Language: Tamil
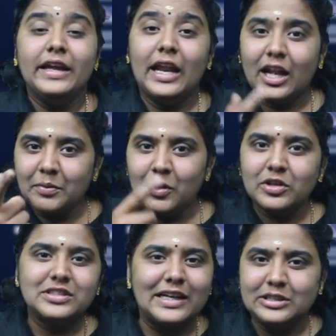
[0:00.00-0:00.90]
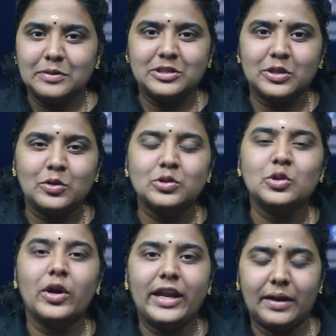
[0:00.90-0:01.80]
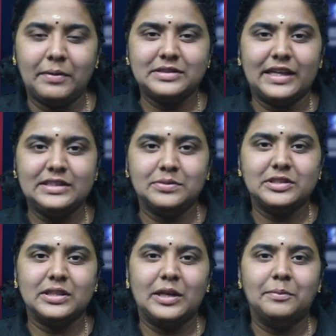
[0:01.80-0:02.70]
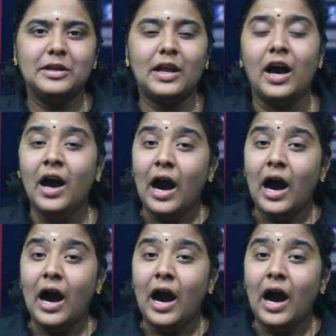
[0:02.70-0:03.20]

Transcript: எல்லாருக்குமே ஒரு சாட்டிஸ்ஃபேக்ஷனை கொடுத்துரும் என்னம்மா சாட்டிஸ்ஃபேக்ஷன் அப்படின்னா